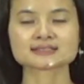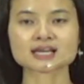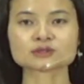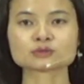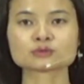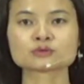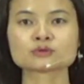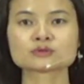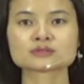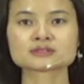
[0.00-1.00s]
1
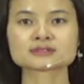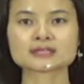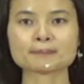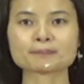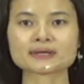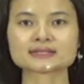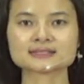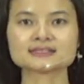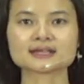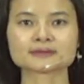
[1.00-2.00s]
sampai
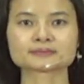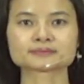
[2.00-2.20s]
3